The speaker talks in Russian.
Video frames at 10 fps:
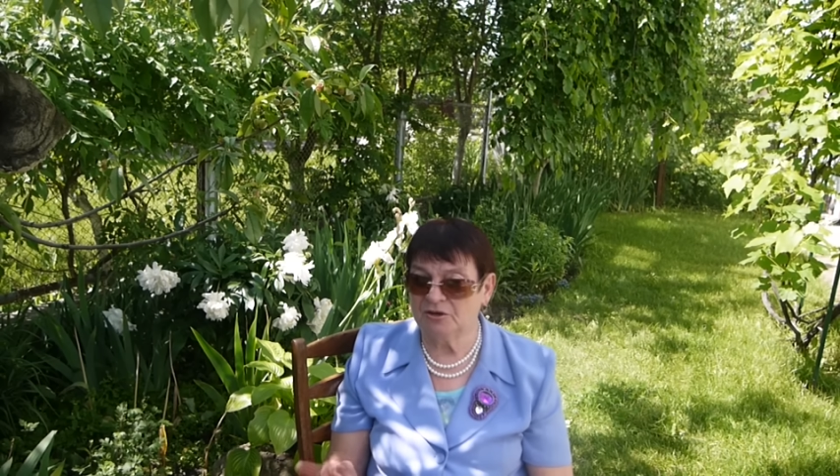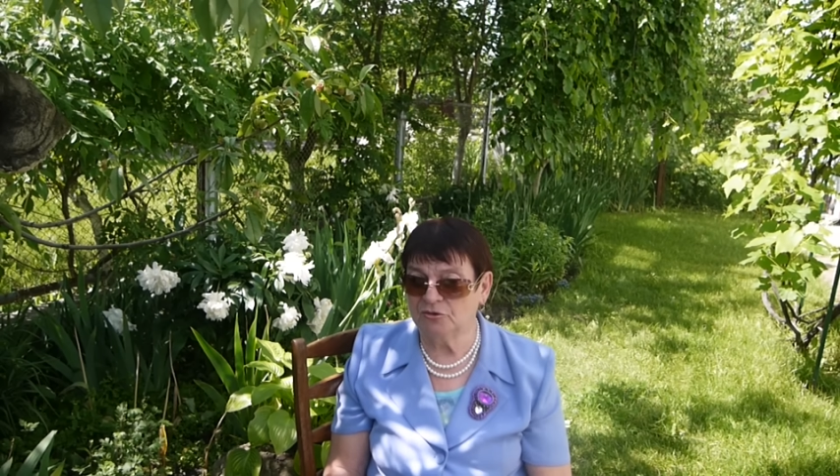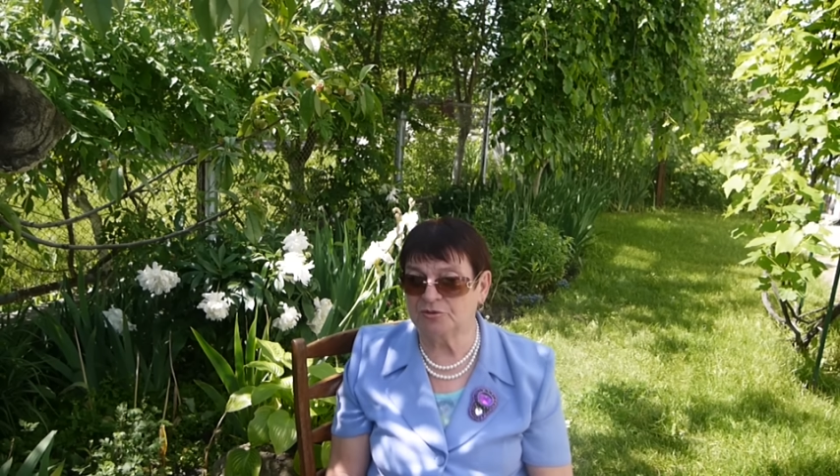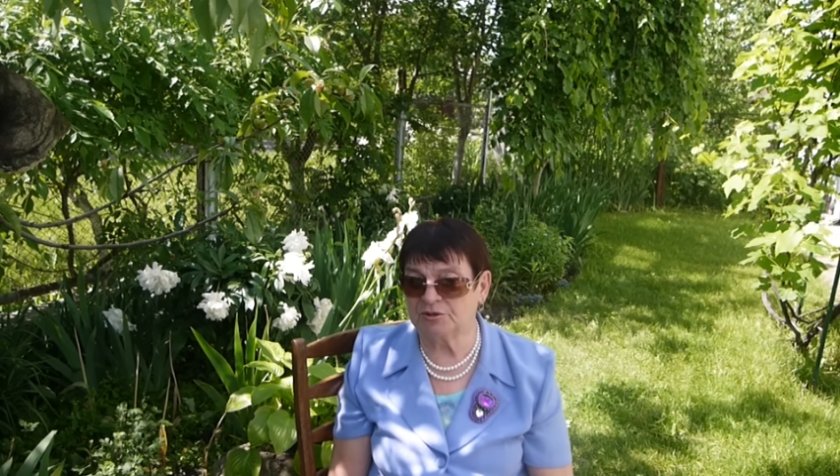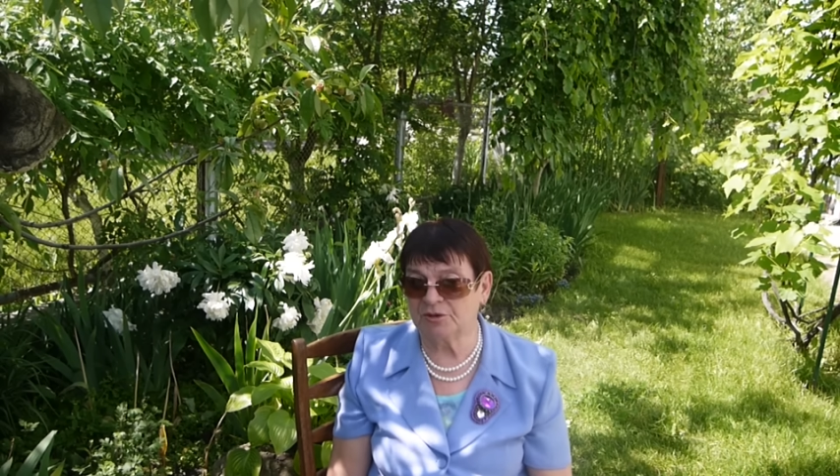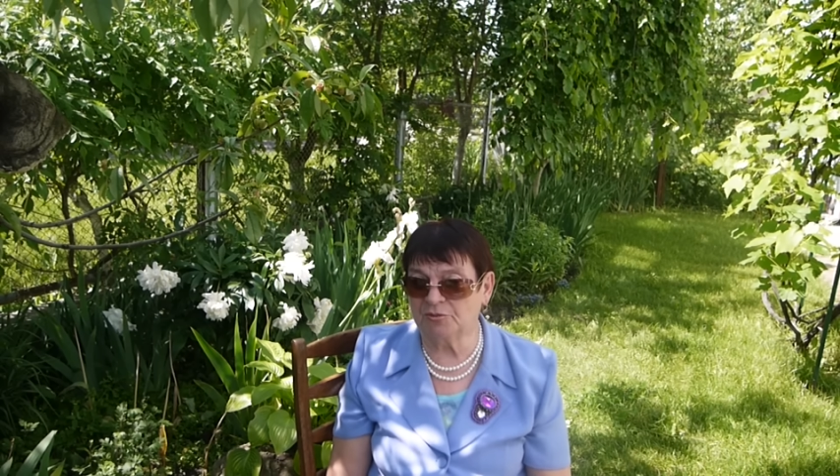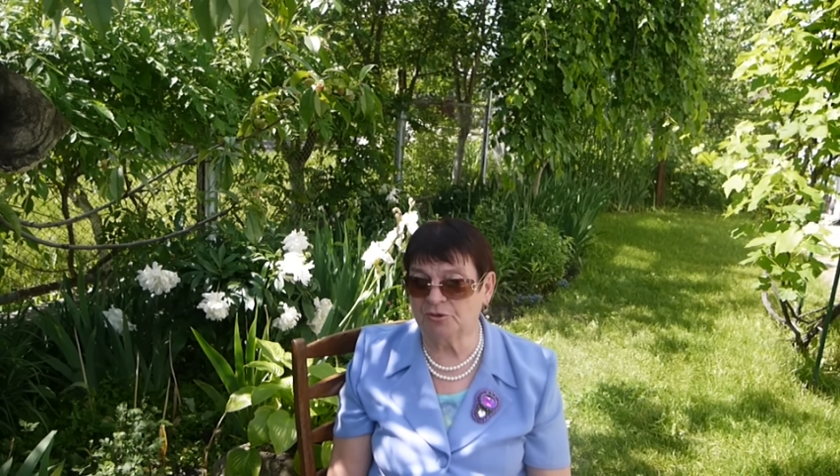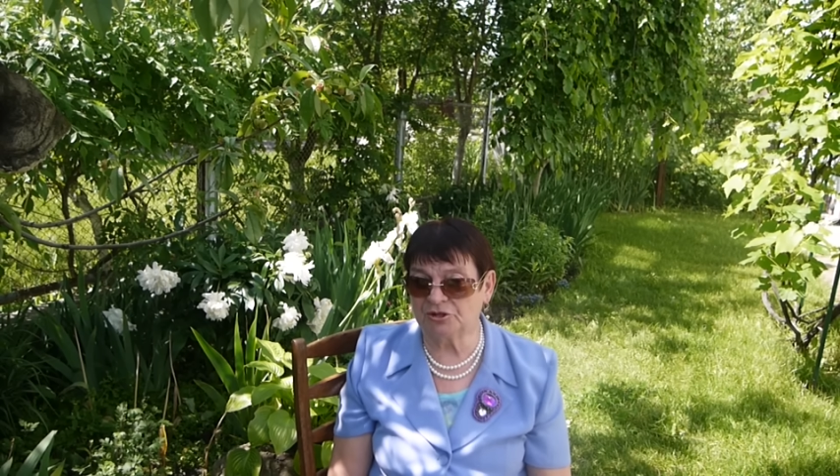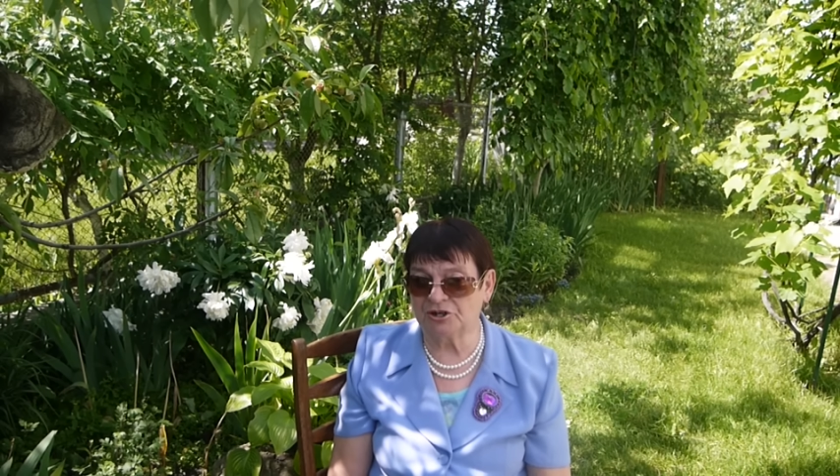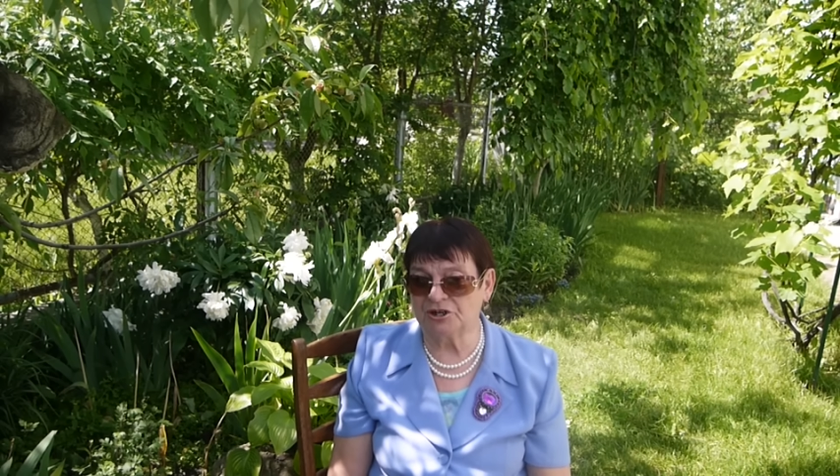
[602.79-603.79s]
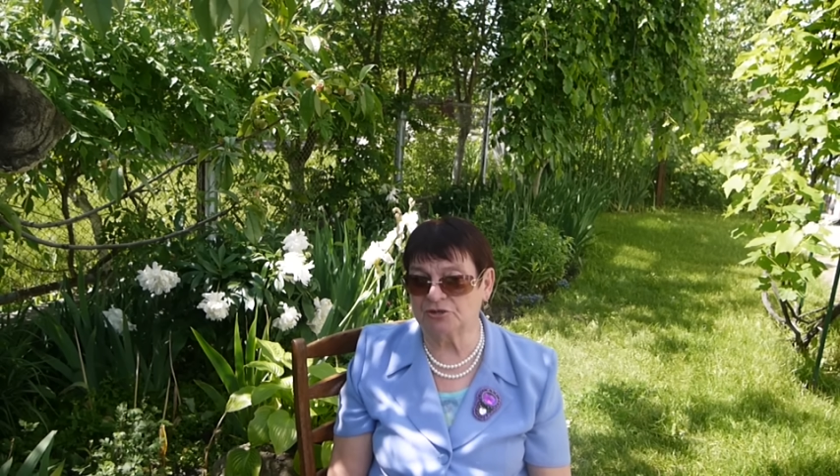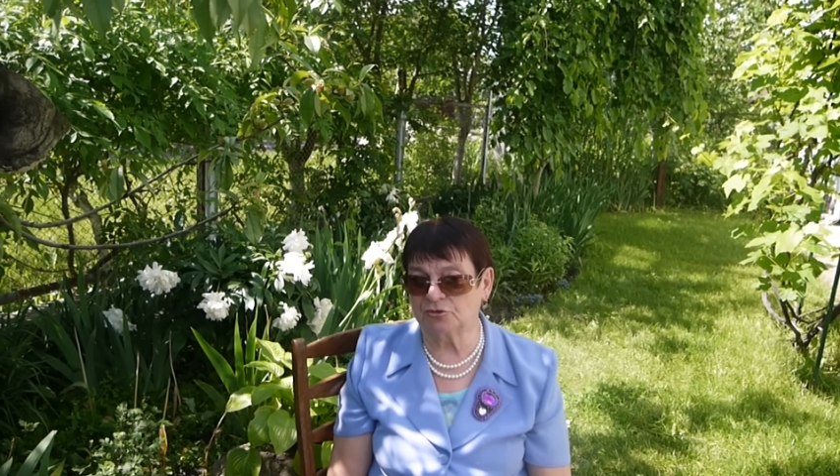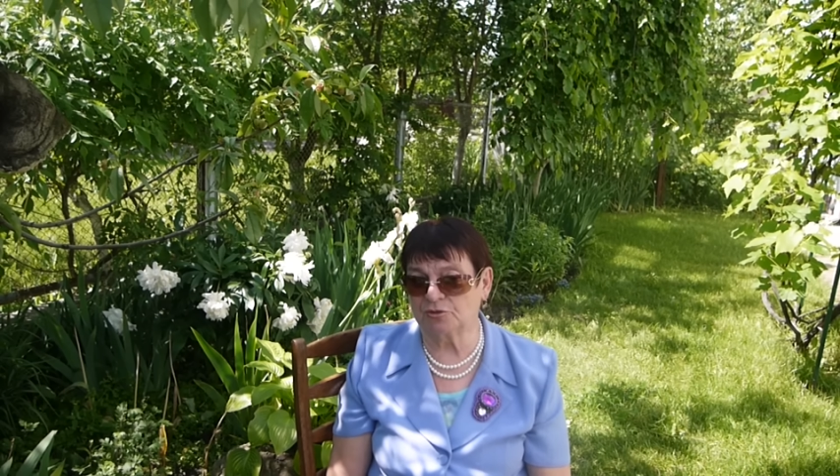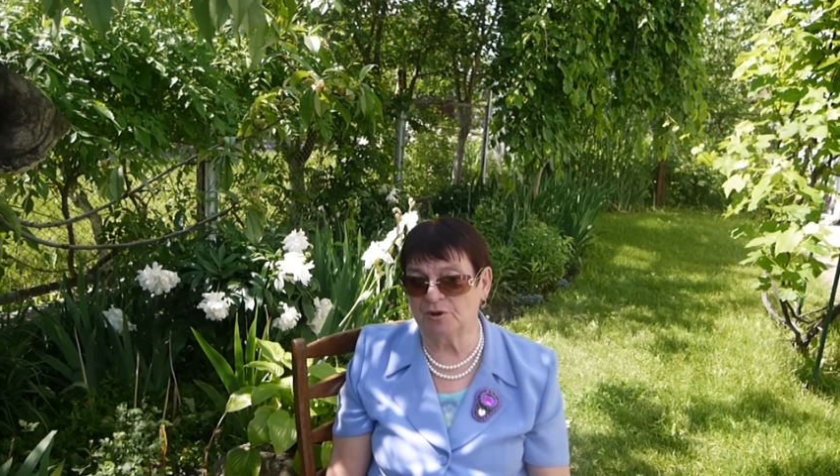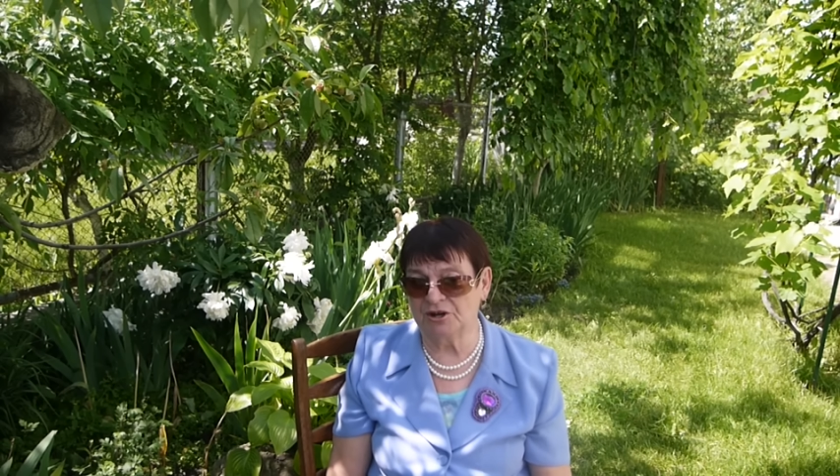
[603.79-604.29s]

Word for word: Ну, в общем, работа есть. Тут